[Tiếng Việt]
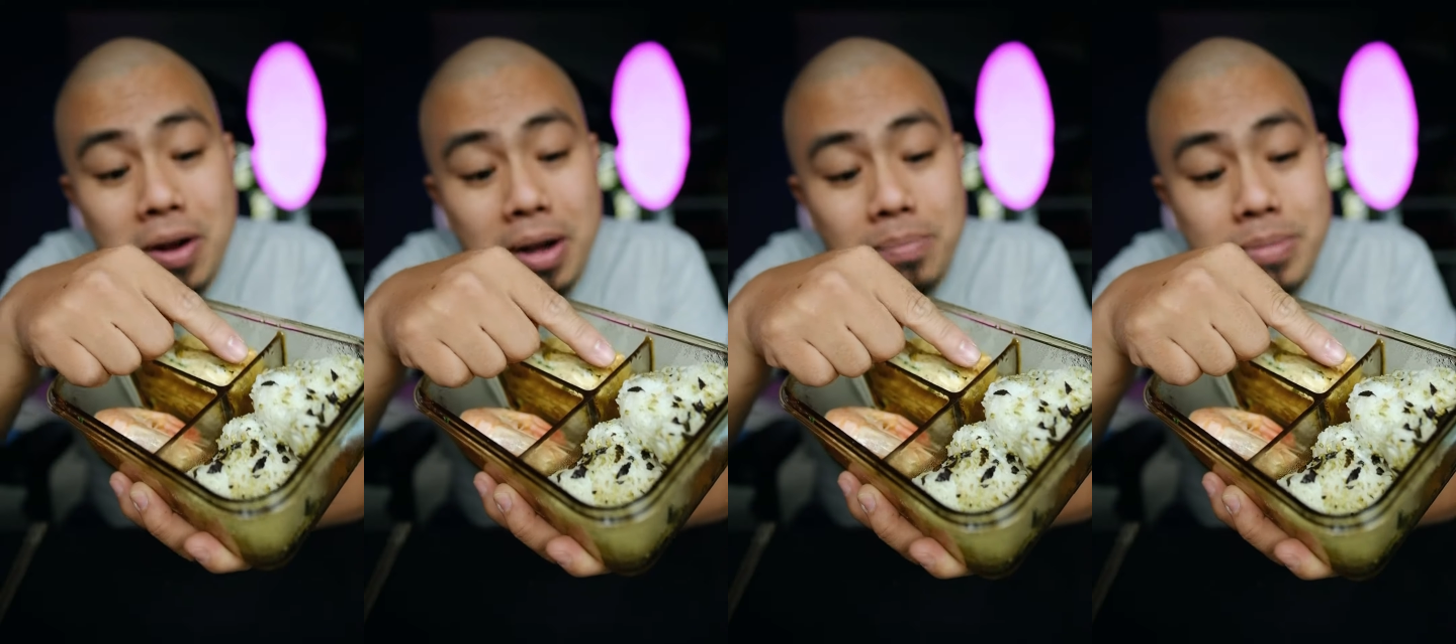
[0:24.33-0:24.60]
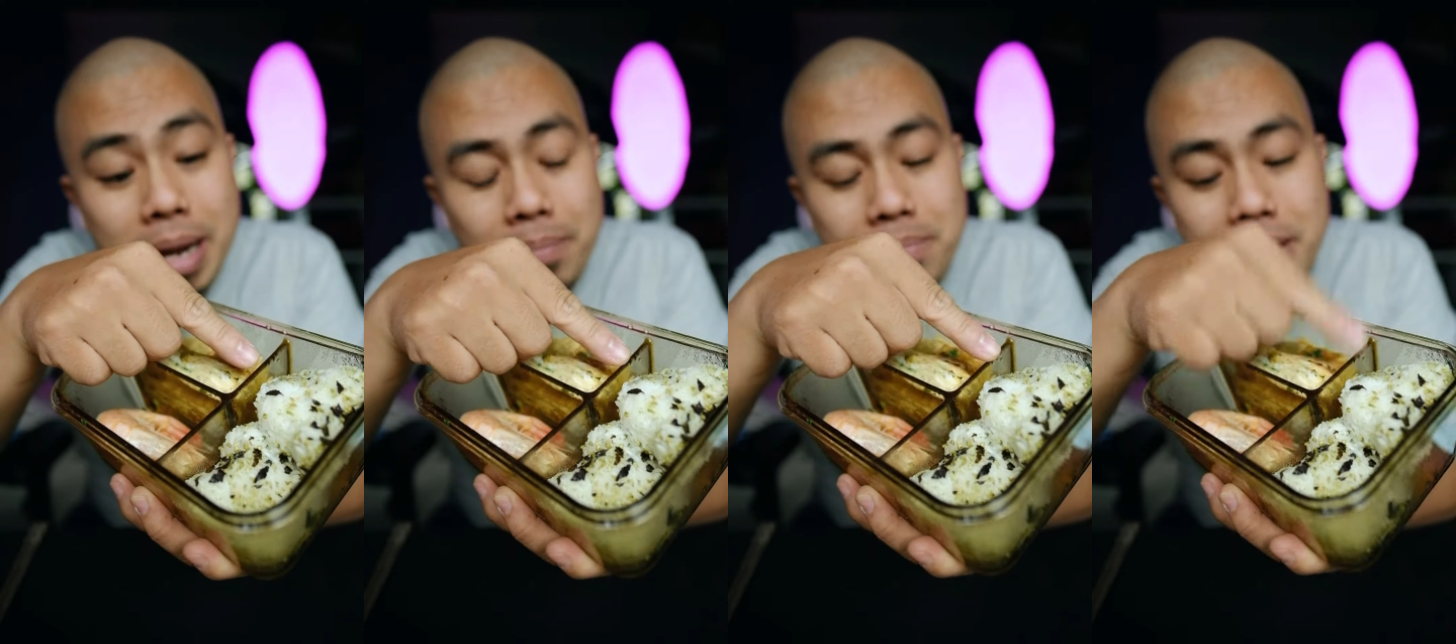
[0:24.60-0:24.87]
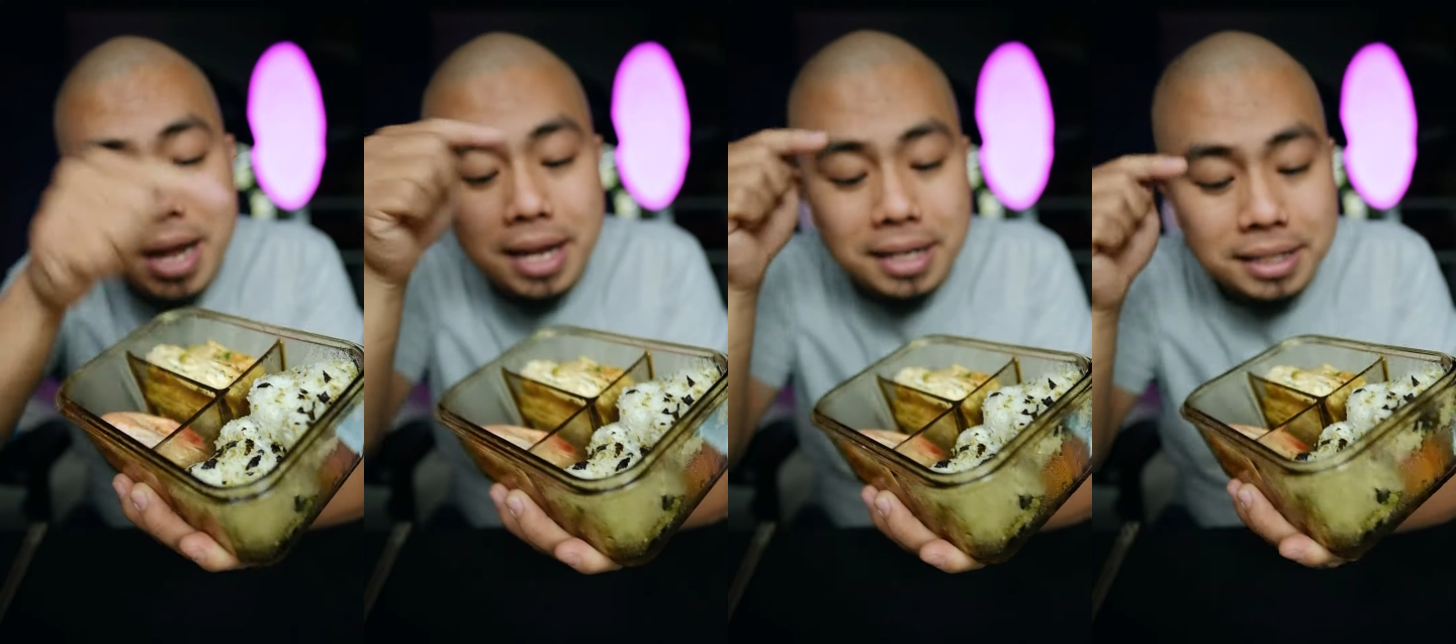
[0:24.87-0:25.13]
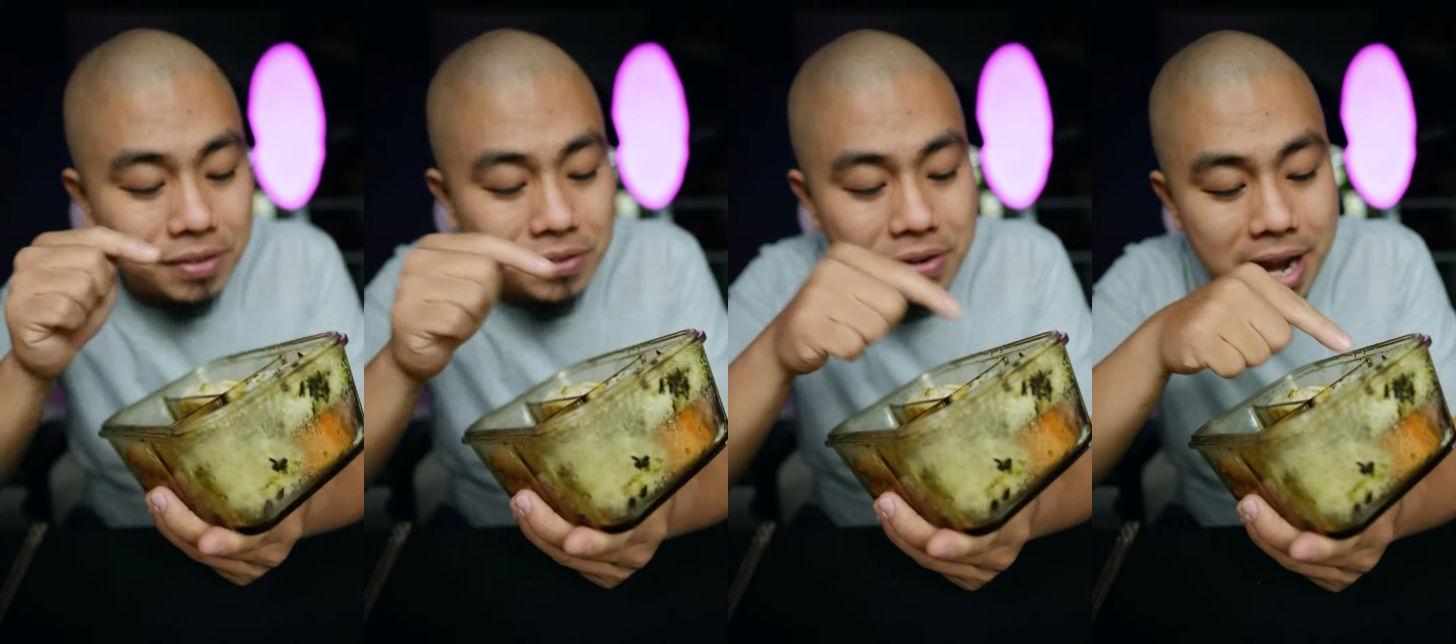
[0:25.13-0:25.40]
cơm nấm ha,
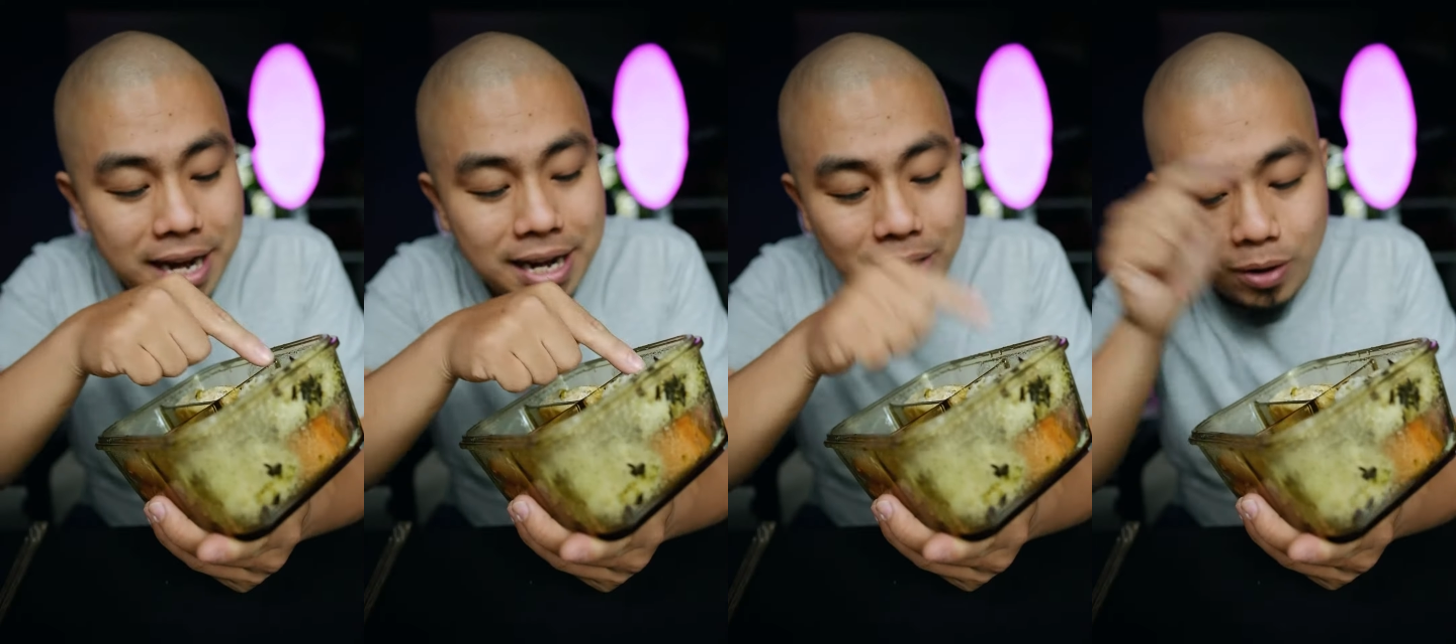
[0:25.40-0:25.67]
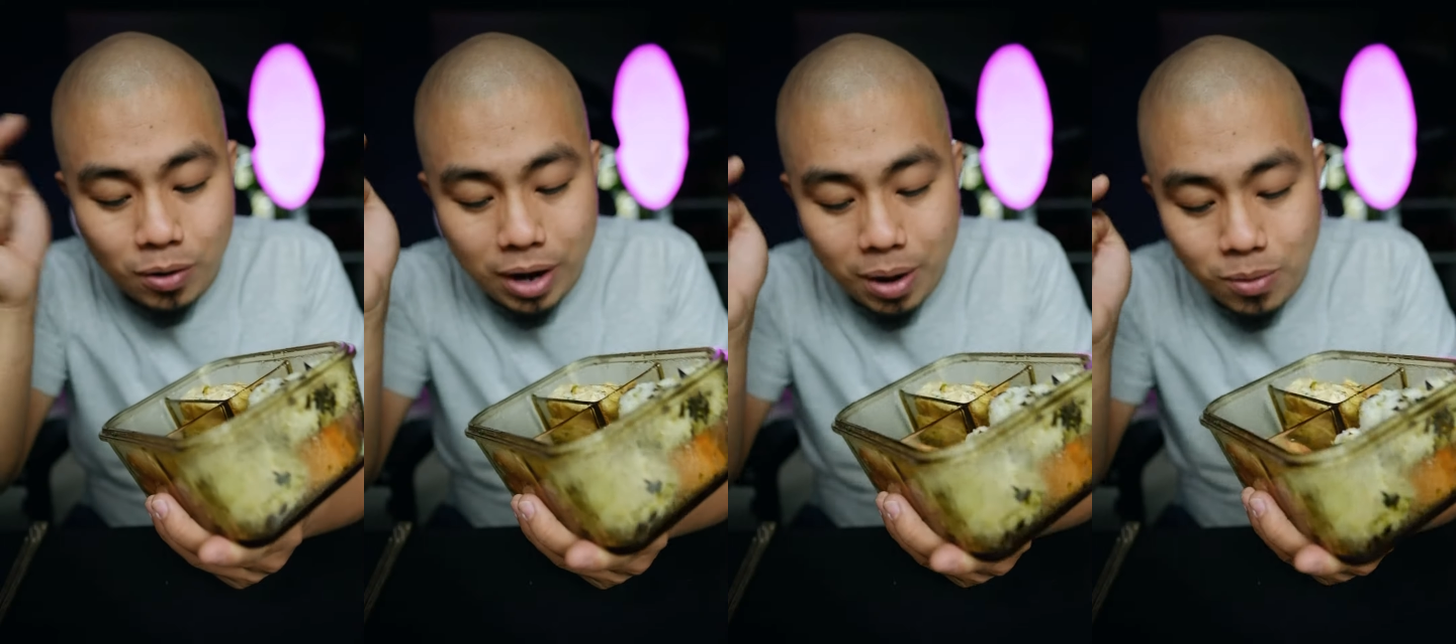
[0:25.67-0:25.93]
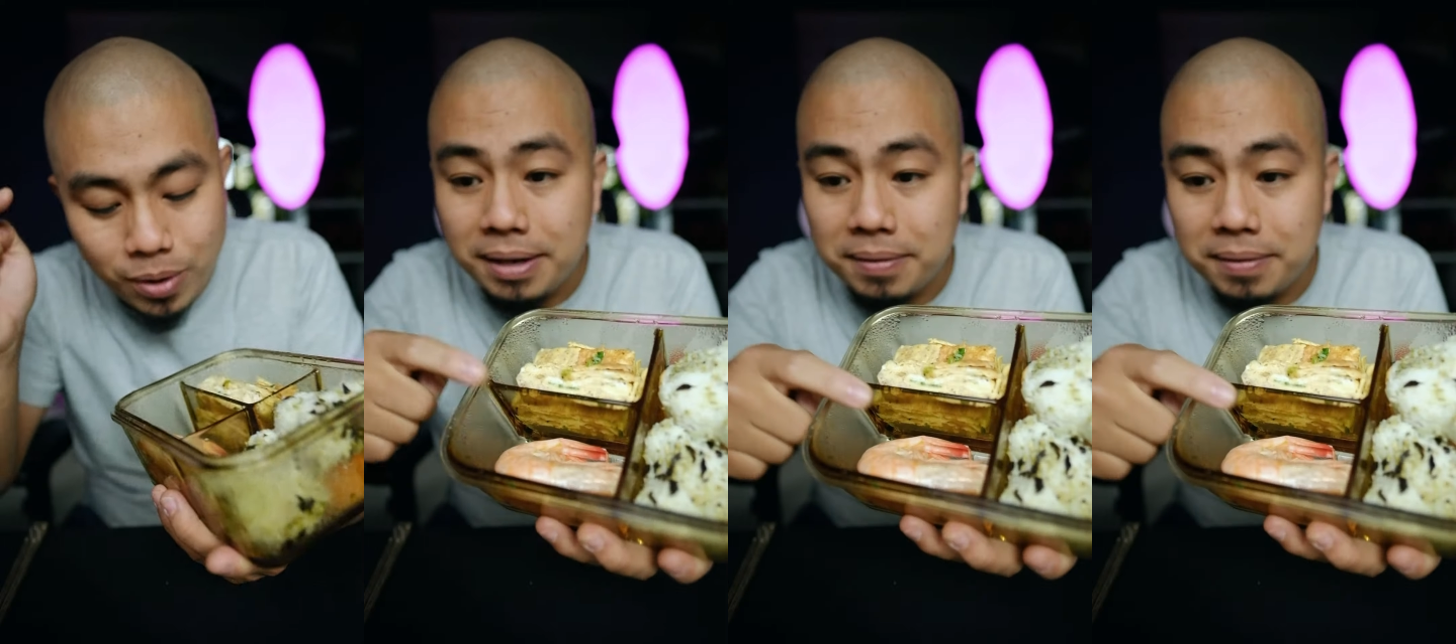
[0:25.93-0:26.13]
dưới đây là có rau nè,